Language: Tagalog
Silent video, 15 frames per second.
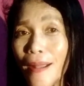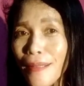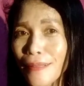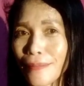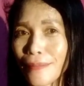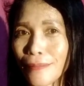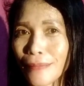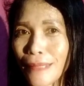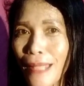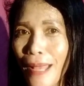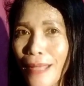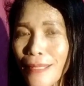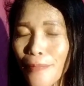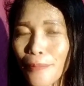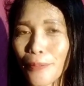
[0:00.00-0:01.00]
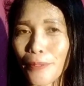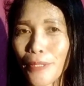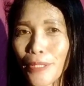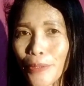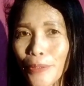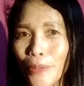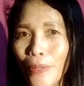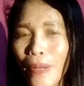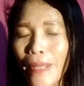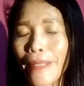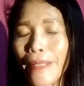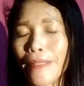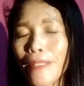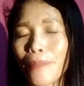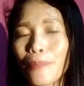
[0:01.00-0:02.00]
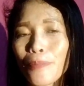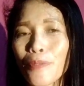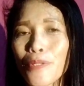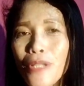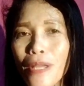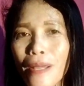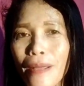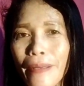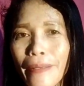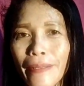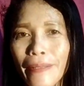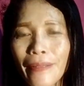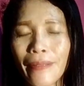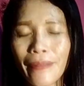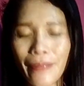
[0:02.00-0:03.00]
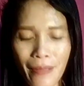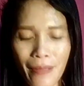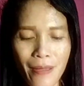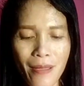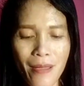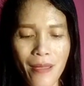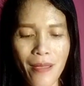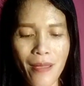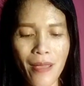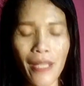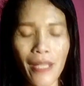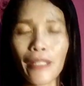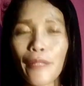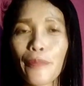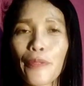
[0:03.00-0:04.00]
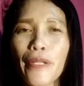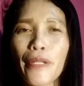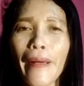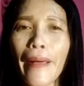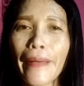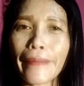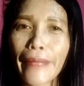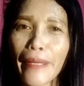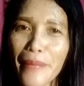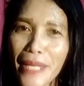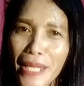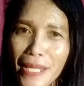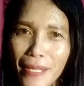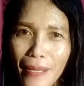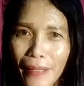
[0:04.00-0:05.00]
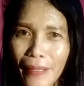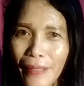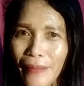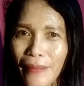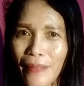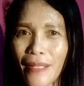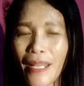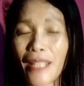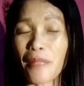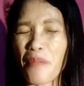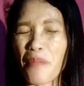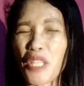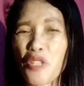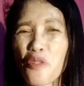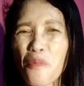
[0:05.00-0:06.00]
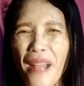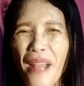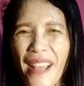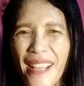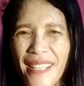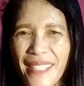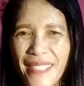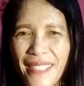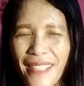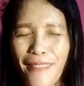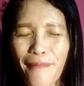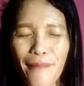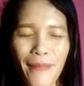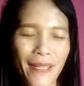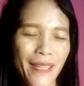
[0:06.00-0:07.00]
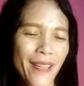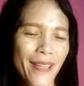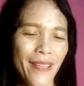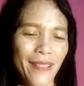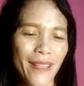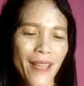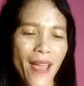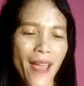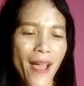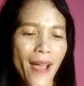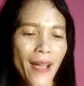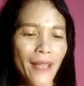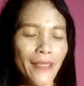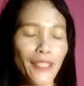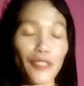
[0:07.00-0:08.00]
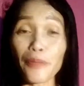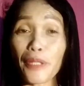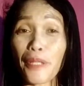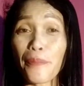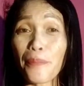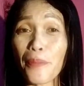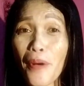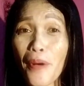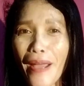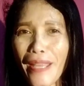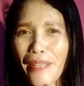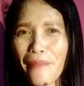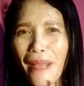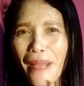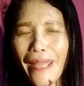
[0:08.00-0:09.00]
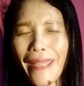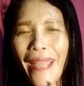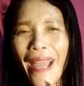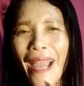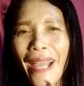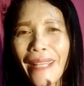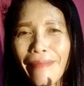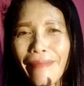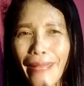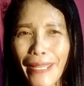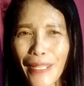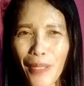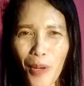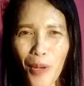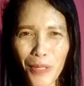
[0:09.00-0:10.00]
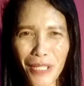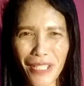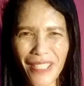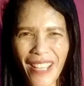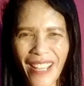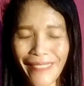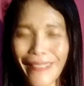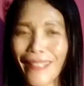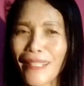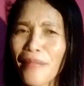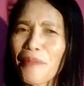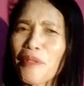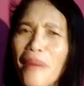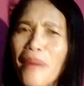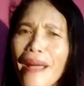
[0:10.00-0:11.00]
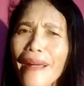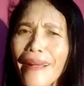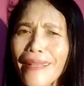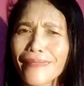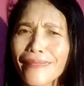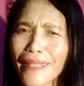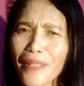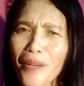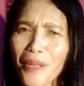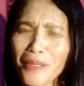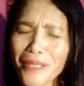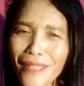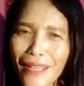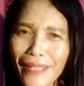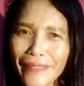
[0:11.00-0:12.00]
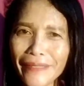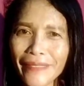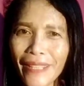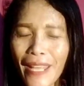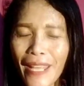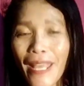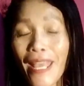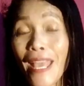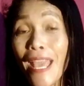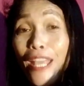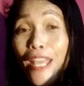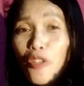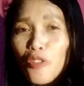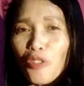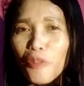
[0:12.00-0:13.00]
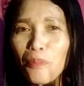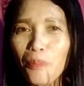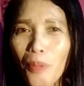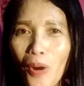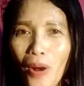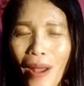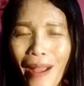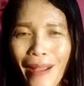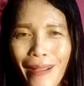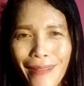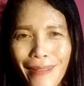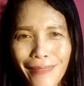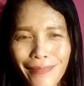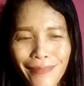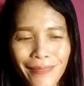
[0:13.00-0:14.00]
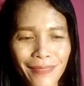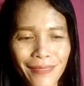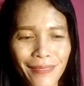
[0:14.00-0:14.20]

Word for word: ang lasa po nito ay hindi po siya hindi po siya katamisan at medyo maasim. Ayan. At ito pa rin po ay may antioxidant. Alam niyo ba ang antioxidant? Yun po ang